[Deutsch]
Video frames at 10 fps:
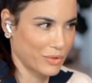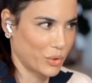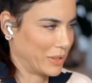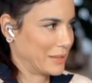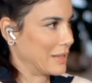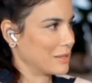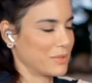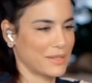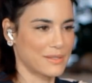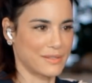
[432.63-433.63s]
Mhm. Und ich mhm. dachte
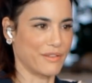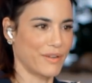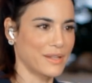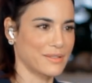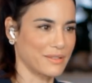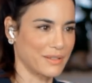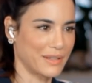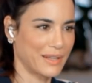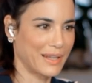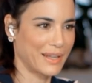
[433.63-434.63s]
mir, das ist ja Wahnsinn.
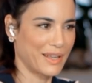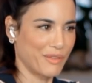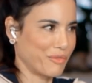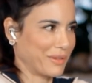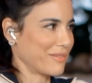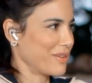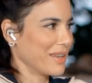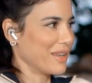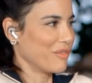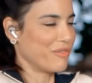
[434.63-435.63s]
Naja.
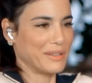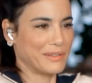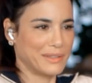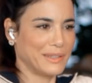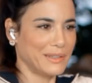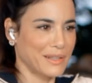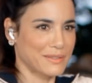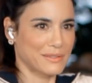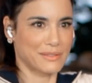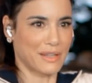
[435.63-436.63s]
Wenn die
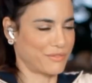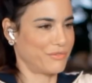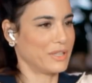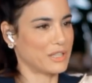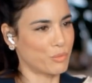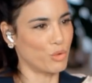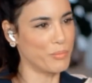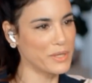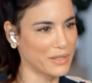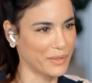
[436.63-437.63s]
das, das will ich
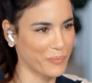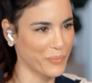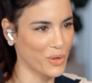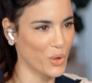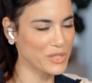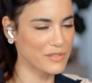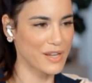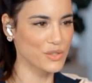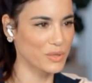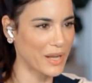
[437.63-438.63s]
probieren. Und es
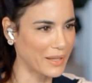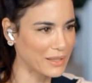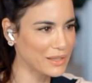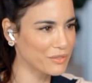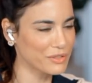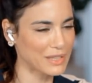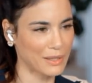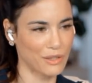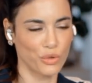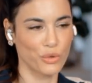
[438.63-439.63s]
war so naiv. Ich
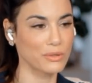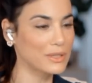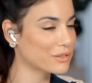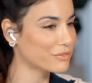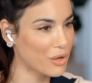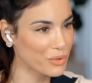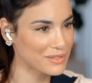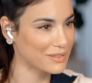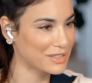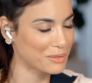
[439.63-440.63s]
hatte auch noch nie eine Frau
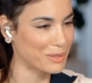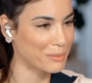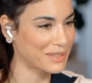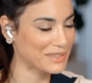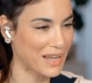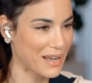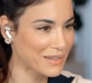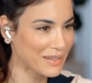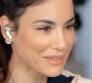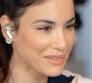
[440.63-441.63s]
gesehen, die ihr Baby
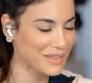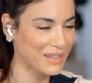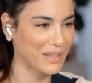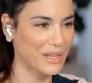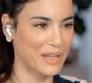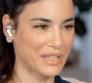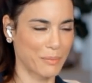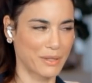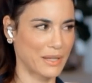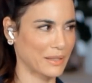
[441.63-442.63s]
getragen hat. Ich
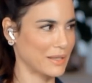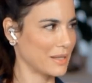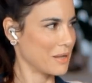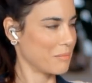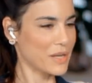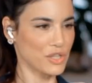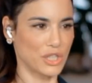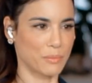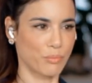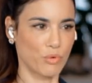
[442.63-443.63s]
habe gedacht, Mensch,
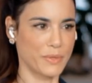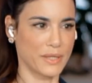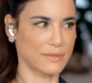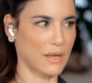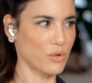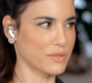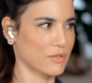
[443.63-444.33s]
ich probiere das aus.